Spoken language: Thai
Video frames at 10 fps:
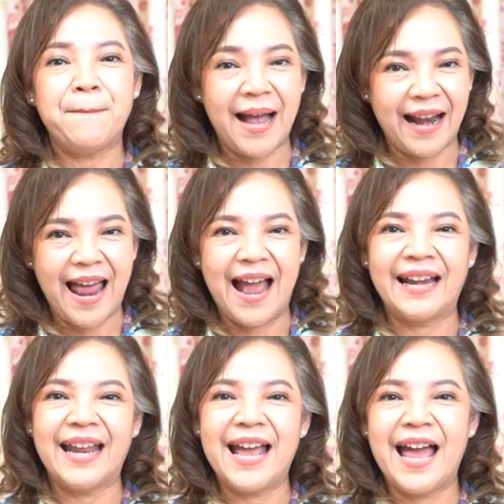ปักหลัง
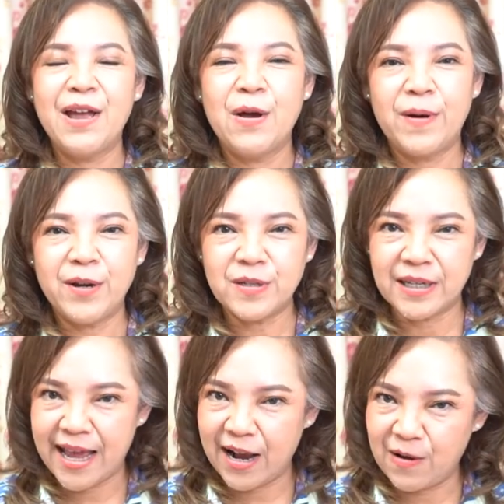นะคะว่าดวง
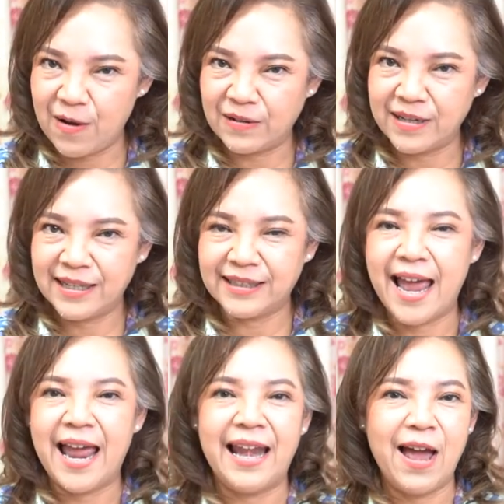ชะตาของ
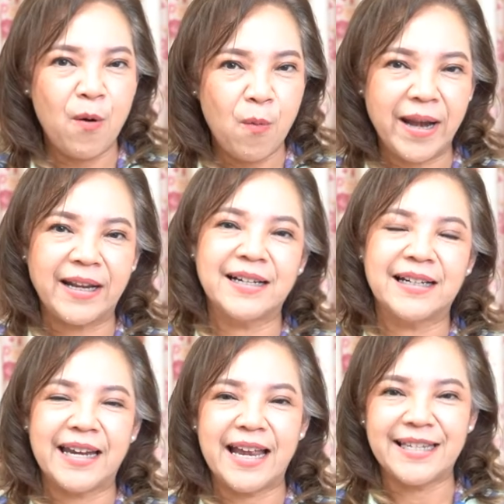แต่ละวัน
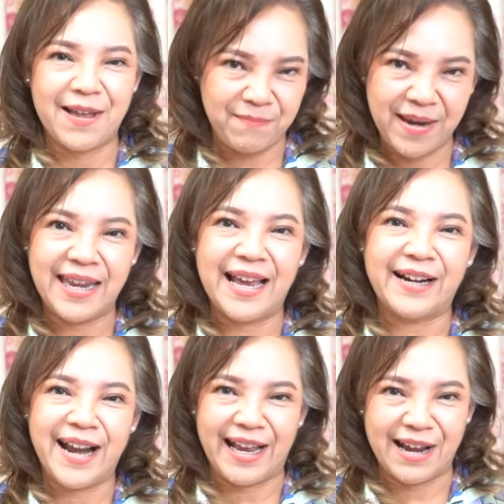เกิดนั้นจะเป็นอย่า
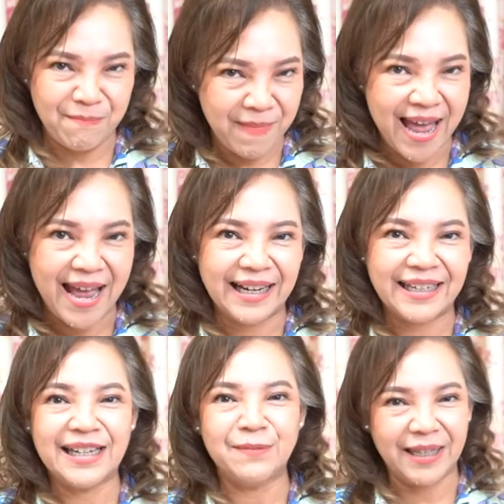งไรกันบ้าง
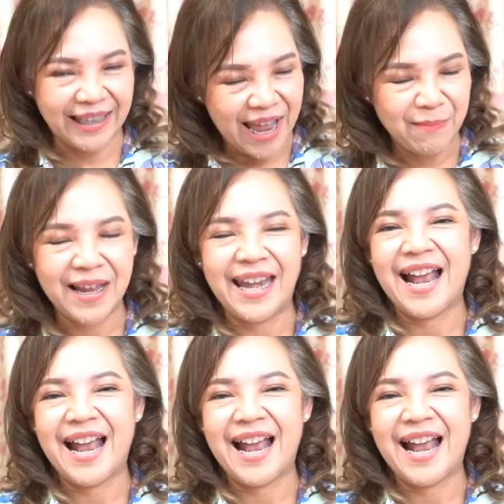อย่าลืมติดตามกัน